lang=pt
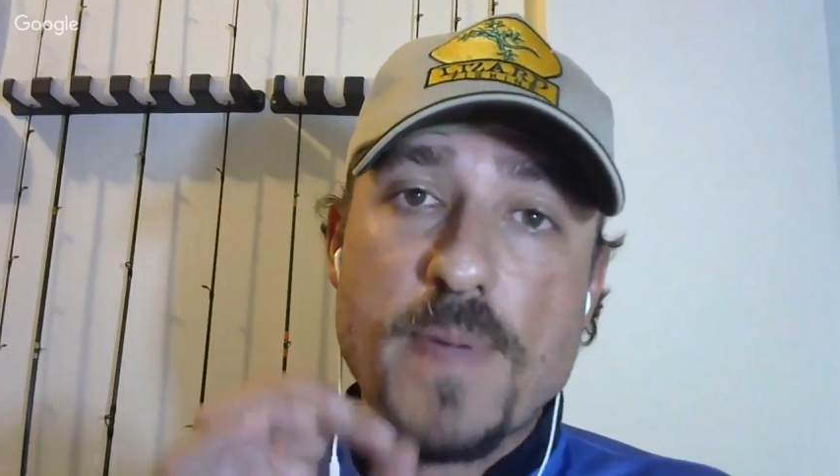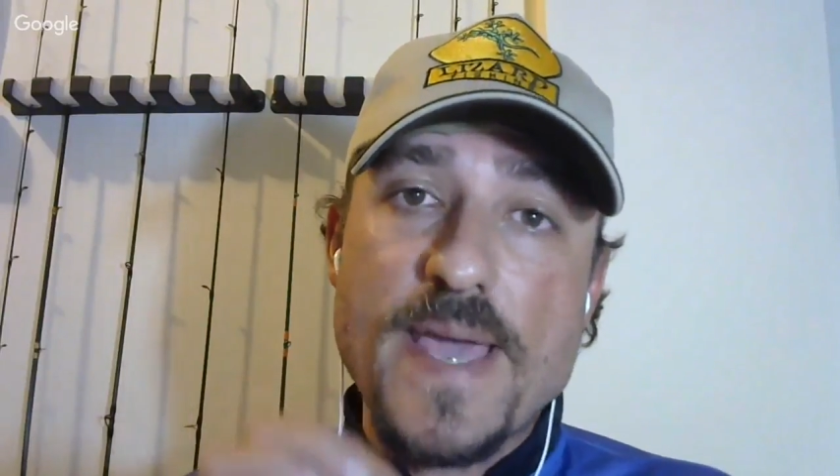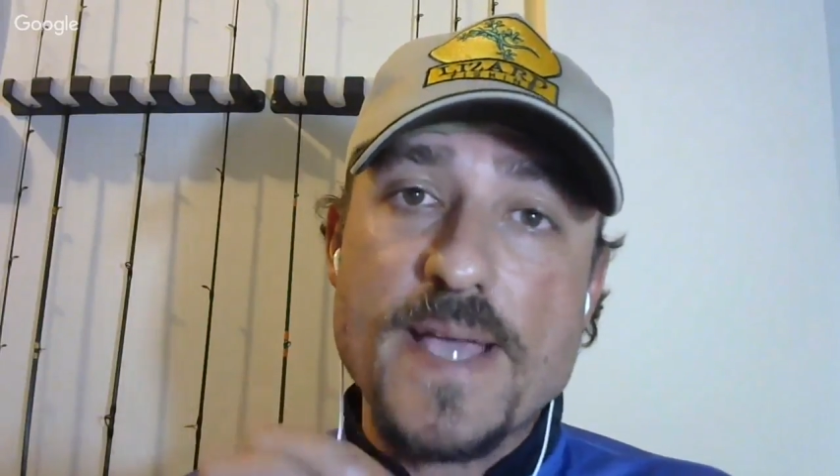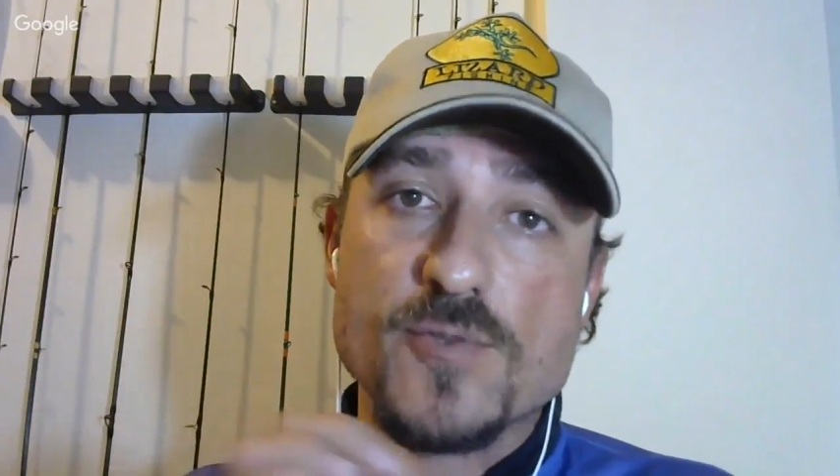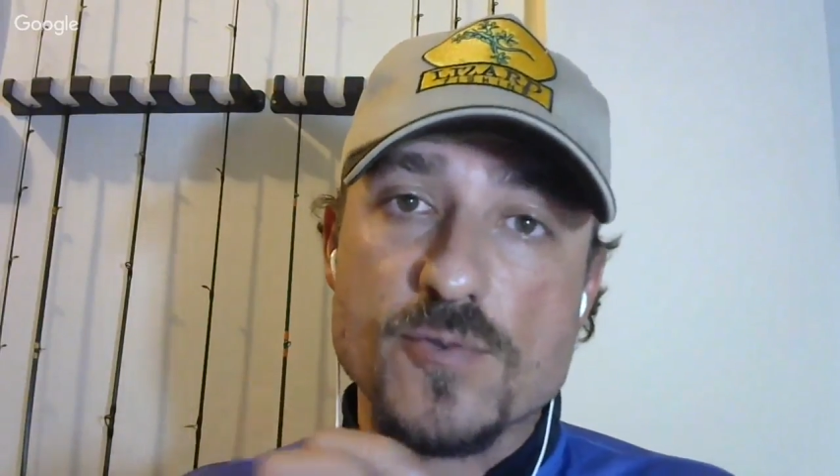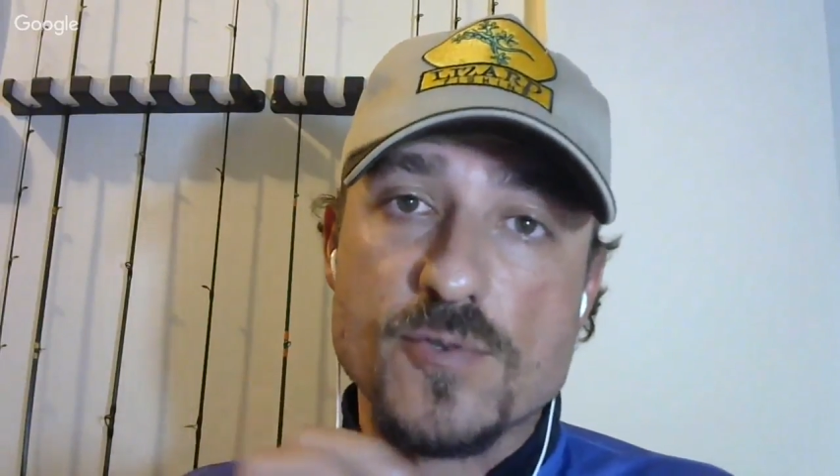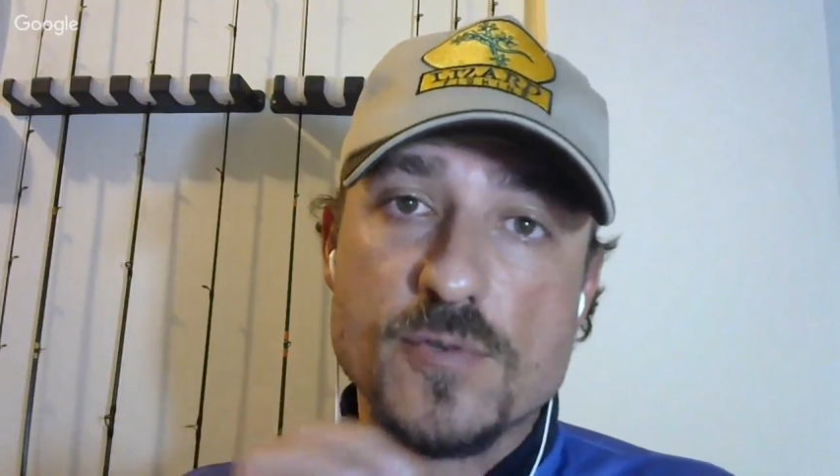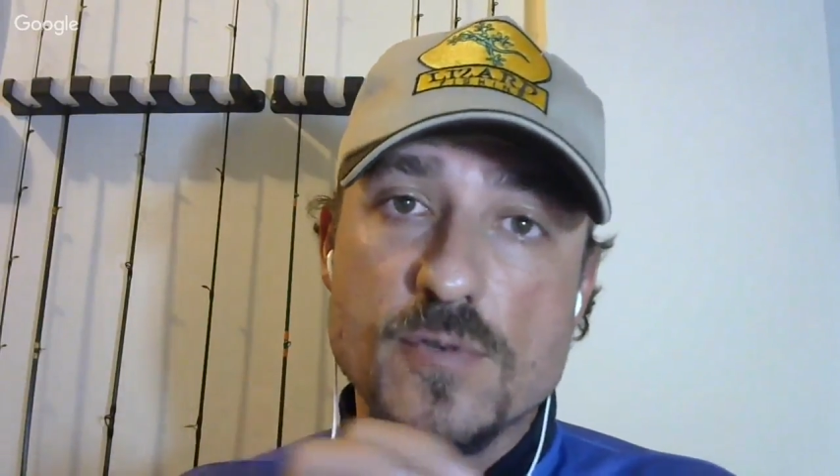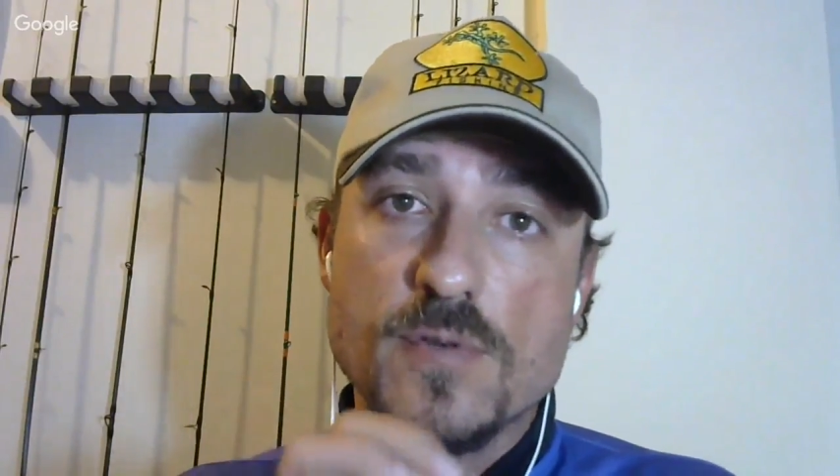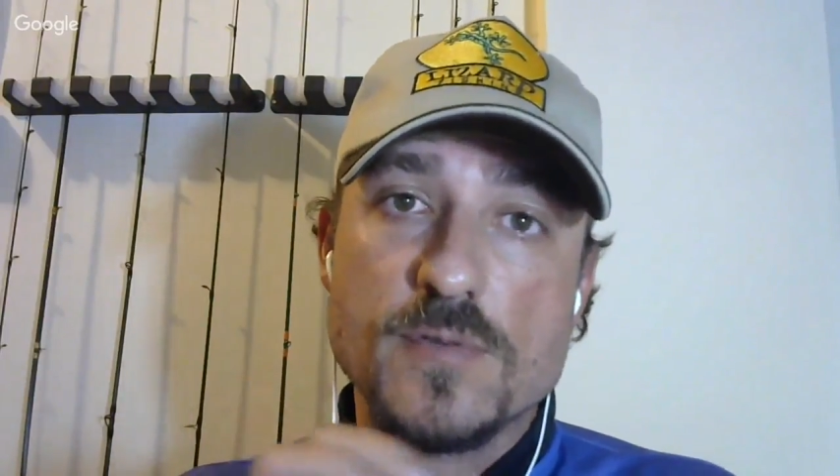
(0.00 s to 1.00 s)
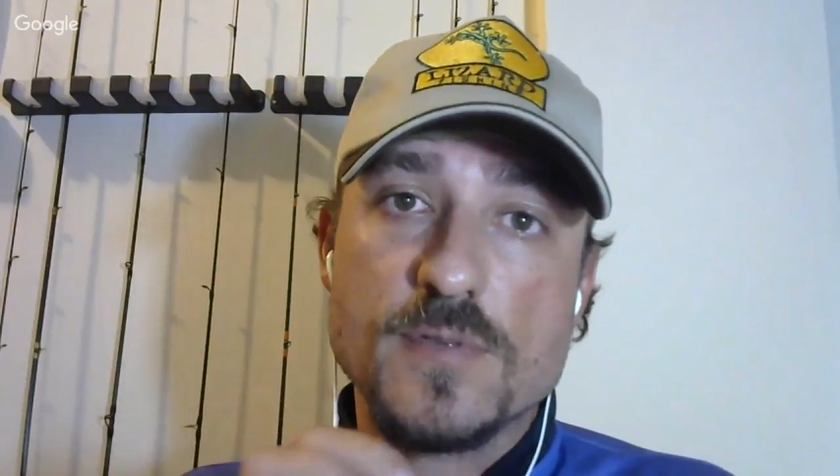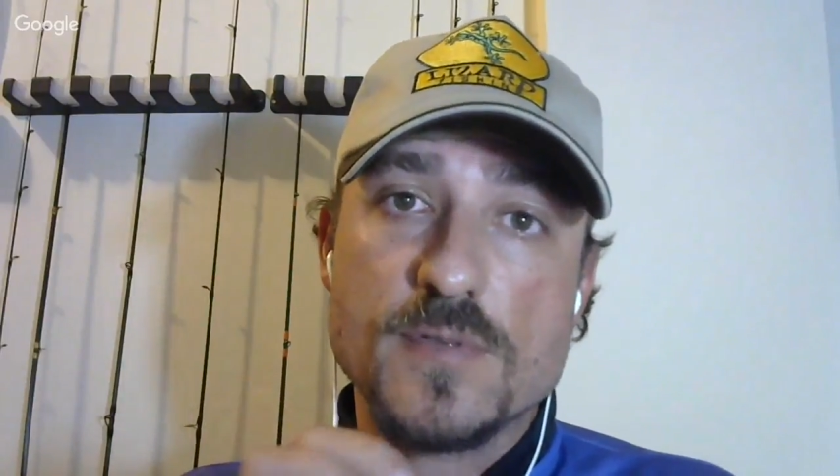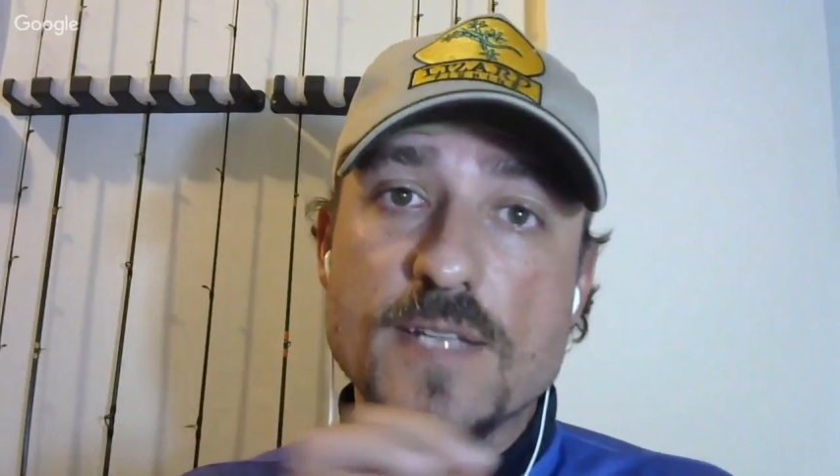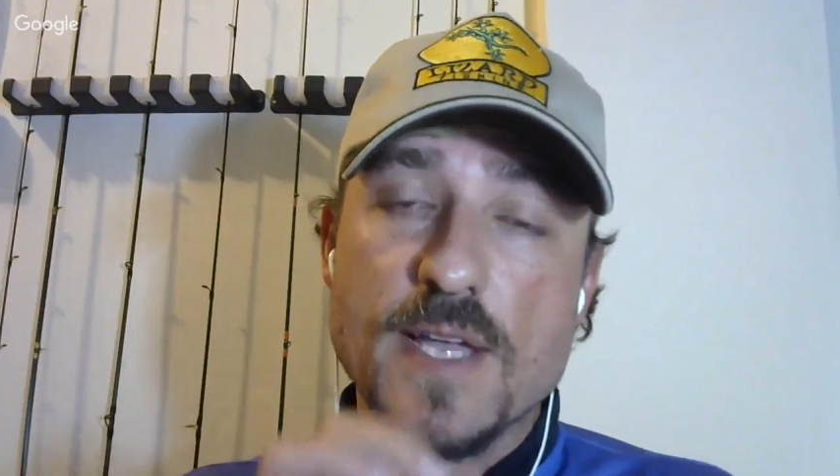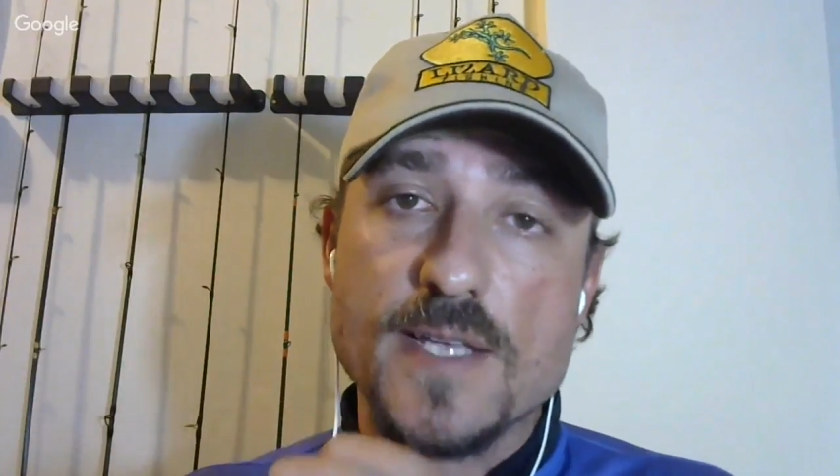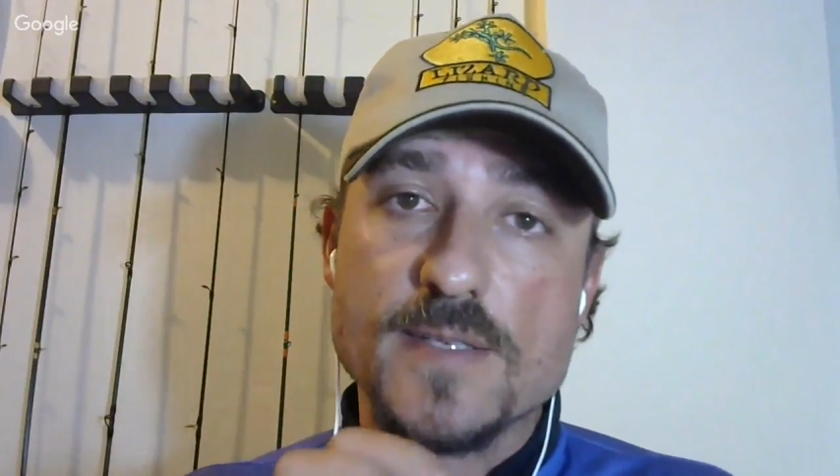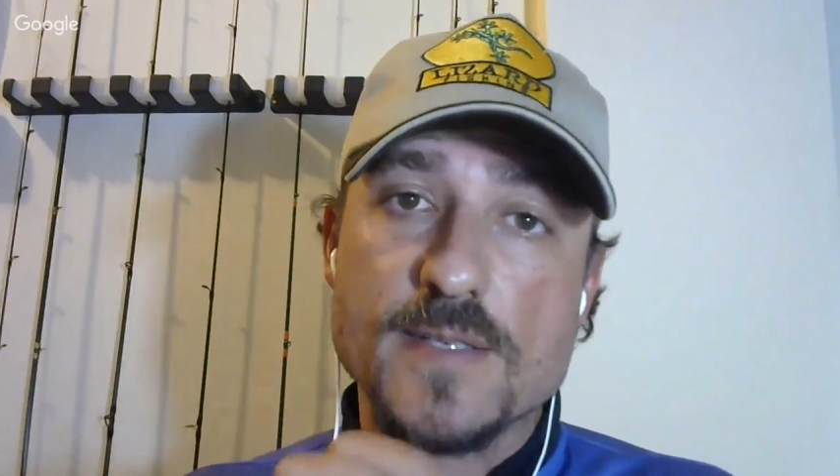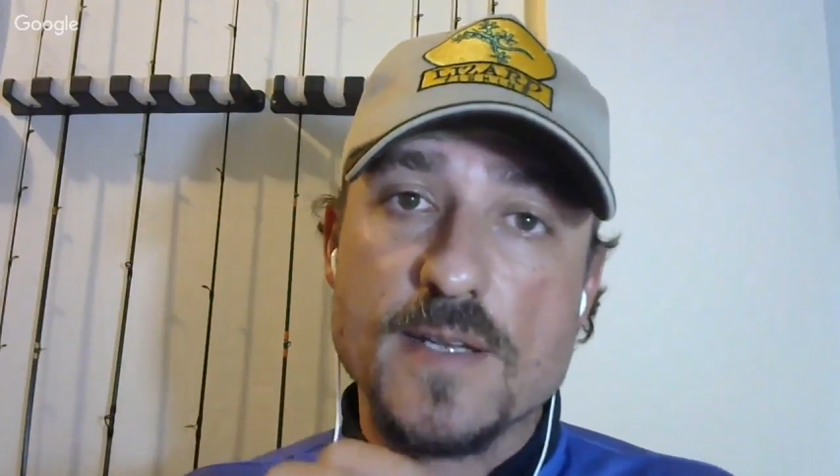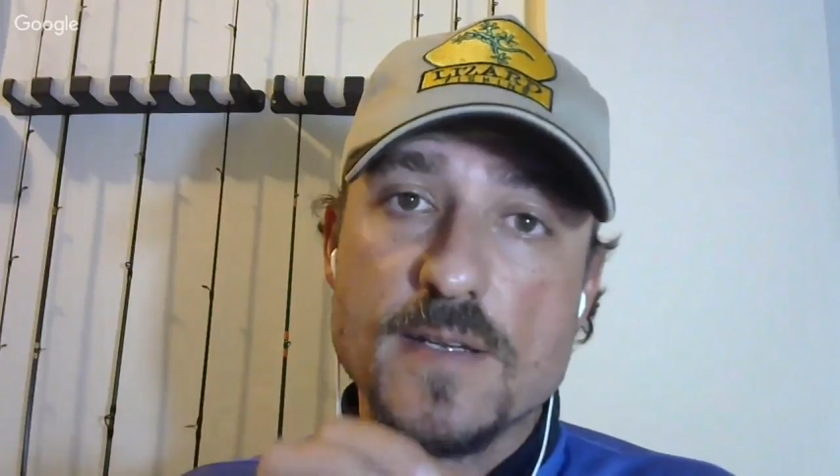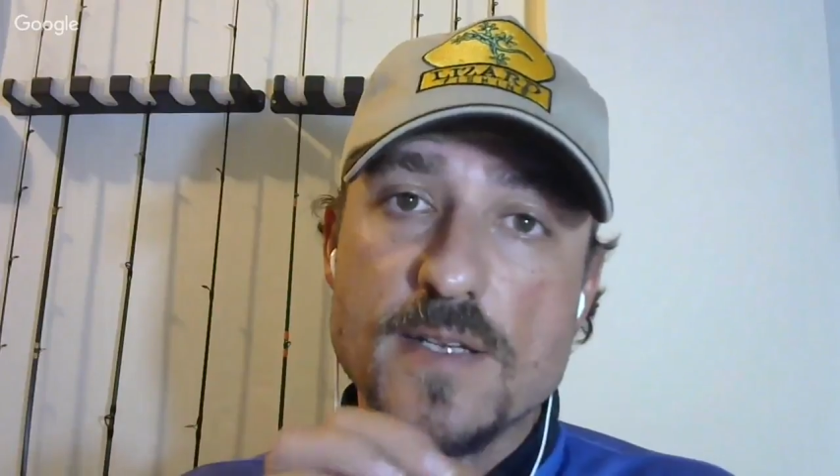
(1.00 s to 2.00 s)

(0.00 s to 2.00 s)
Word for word: pesos dentro da isca